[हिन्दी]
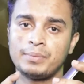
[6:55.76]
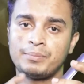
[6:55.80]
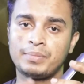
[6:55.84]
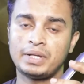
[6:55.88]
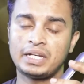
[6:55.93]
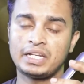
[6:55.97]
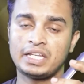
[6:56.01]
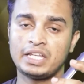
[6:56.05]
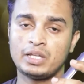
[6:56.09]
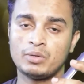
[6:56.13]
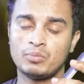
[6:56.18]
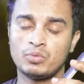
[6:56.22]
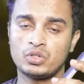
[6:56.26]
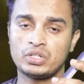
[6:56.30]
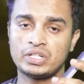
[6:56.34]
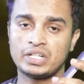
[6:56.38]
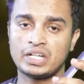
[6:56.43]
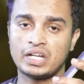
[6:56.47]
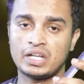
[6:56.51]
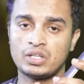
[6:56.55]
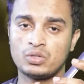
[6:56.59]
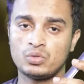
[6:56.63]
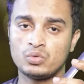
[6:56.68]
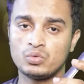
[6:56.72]
एप्पल की
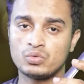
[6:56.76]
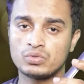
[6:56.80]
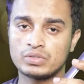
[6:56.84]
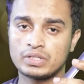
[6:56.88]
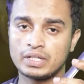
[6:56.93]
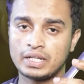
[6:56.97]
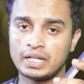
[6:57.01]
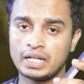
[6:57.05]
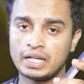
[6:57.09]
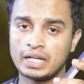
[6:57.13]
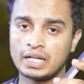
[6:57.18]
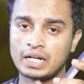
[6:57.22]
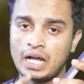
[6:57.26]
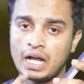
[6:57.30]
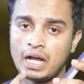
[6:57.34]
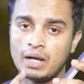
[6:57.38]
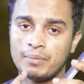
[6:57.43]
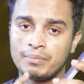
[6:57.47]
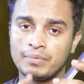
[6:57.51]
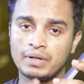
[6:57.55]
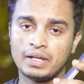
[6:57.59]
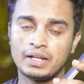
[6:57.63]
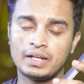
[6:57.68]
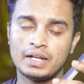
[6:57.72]
इमोजी का यूज़ करें अगर
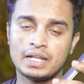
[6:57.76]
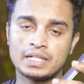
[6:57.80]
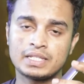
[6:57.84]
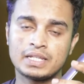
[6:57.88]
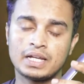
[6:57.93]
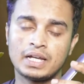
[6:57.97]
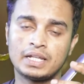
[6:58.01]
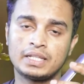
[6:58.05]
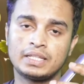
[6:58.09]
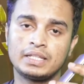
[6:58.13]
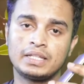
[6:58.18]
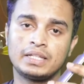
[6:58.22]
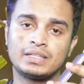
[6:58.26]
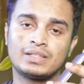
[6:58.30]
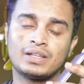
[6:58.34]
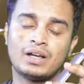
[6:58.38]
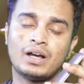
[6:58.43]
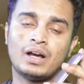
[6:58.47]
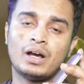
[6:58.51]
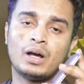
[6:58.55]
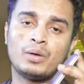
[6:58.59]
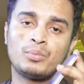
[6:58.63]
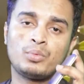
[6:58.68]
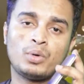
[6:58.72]
आप करना चाहते हैं तो
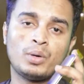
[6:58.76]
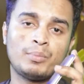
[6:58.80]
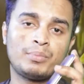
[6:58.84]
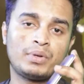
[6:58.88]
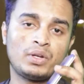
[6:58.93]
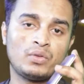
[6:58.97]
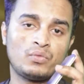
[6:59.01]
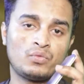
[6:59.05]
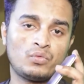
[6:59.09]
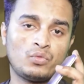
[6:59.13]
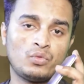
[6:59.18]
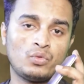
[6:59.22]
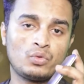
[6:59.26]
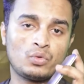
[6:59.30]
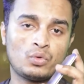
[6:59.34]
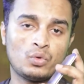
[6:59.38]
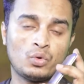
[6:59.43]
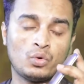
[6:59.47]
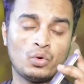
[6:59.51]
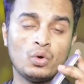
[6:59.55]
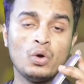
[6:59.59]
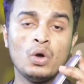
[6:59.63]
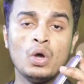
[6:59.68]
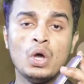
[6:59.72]
आपको अपने फ़ोन
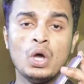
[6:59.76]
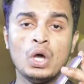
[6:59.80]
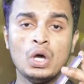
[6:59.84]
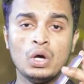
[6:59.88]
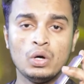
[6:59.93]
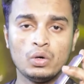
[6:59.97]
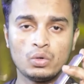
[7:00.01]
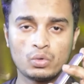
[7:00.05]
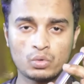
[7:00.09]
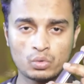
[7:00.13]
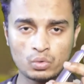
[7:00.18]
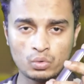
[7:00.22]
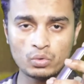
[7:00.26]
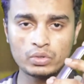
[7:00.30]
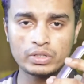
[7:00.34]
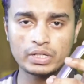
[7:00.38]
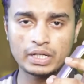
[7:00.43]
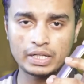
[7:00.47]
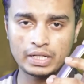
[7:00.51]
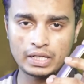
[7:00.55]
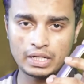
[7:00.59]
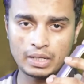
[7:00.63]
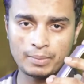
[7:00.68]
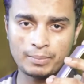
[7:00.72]
को रूट
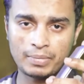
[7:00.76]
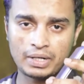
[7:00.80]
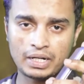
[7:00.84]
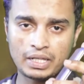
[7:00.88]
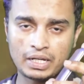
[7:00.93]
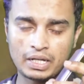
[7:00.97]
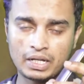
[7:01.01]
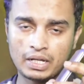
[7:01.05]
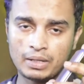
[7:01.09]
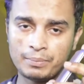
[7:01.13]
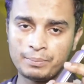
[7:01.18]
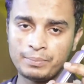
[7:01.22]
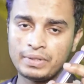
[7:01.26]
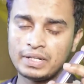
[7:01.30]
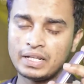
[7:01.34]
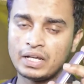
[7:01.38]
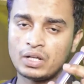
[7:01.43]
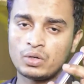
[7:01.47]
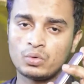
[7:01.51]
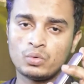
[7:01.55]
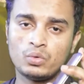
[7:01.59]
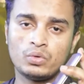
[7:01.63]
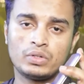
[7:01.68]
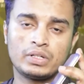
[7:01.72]
करना पड़ेगा
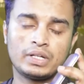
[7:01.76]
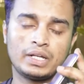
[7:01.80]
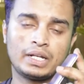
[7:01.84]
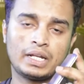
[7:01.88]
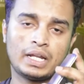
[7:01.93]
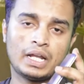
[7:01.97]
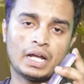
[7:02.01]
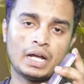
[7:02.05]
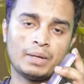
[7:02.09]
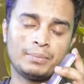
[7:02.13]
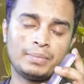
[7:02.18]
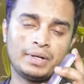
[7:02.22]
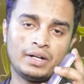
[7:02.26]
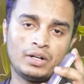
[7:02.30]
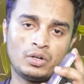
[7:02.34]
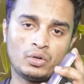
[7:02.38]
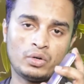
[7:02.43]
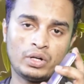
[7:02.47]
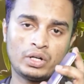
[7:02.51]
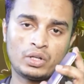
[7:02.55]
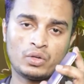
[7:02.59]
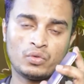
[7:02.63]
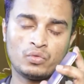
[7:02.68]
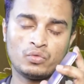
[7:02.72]
बिना रूट करें आप
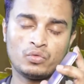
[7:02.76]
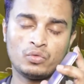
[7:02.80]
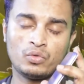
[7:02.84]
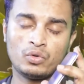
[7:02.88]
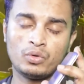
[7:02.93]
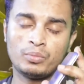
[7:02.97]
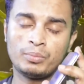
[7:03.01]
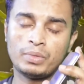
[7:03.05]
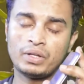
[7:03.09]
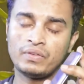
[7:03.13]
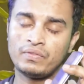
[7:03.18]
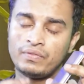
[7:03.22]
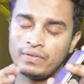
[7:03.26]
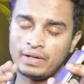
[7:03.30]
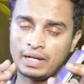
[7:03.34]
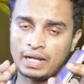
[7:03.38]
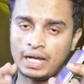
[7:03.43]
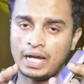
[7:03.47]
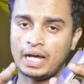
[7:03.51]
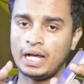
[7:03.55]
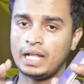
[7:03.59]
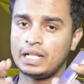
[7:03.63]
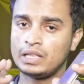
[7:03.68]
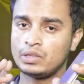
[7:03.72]
एंड्रॉयड के फ़ोन में
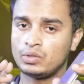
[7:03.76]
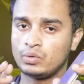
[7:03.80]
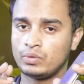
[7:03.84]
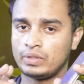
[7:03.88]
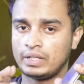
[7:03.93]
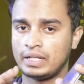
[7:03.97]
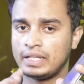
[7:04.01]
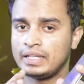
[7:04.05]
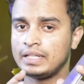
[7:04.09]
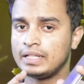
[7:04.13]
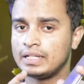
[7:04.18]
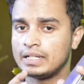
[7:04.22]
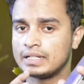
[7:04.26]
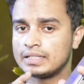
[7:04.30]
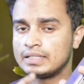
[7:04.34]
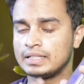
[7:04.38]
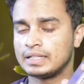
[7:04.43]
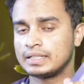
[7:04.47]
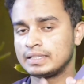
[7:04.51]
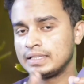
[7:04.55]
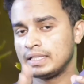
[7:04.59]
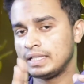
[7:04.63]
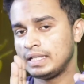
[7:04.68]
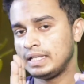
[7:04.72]
फ़िलहाल तो नहीं कर
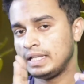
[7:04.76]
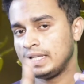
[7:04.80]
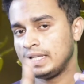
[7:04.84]
सकते